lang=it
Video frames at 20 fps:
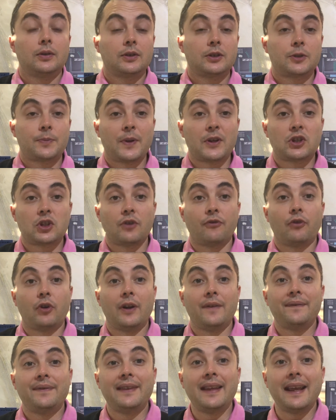Spesso e
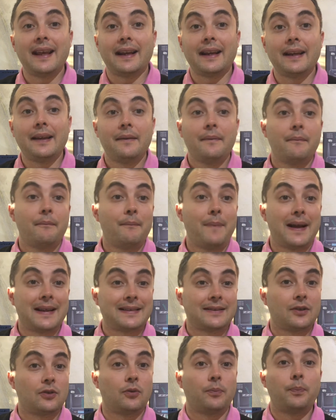volentieri
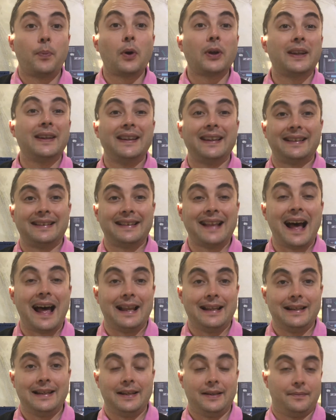bastano pochi
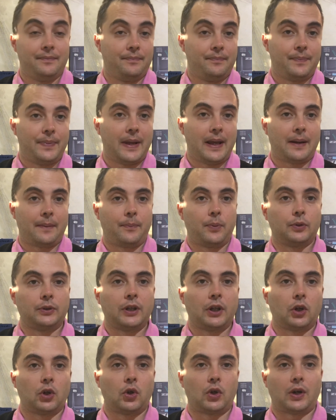dettagli per
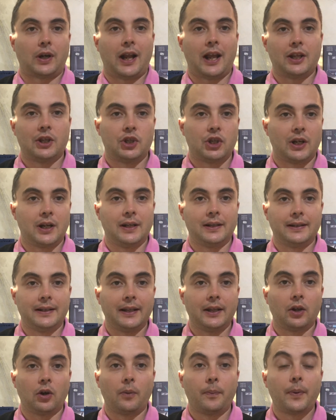poter correggere il
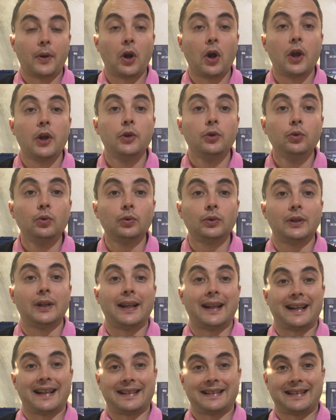tiro, però è
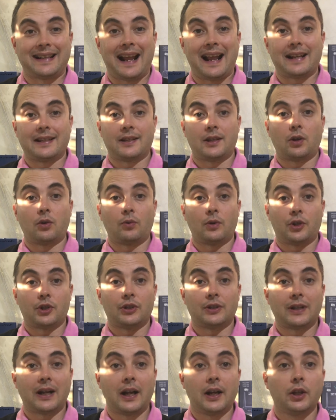inutile castrarsi con una
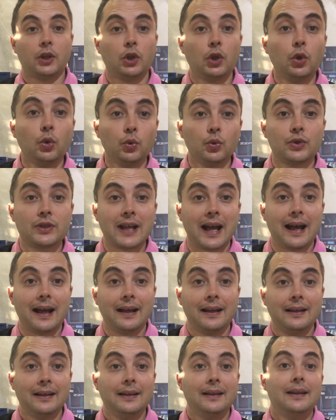centrale
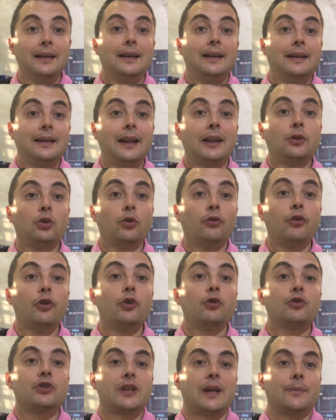chiusa laddove
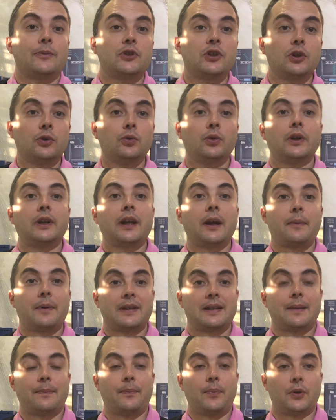non siamo sicuri che
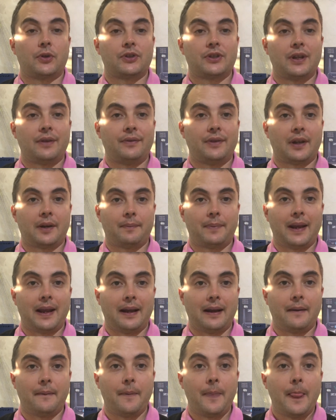questa possa andare
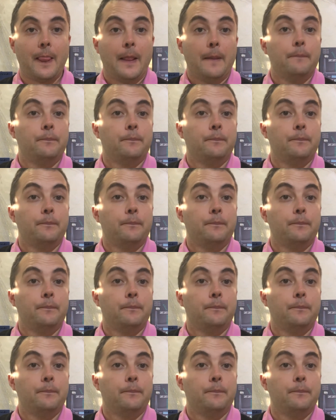bene.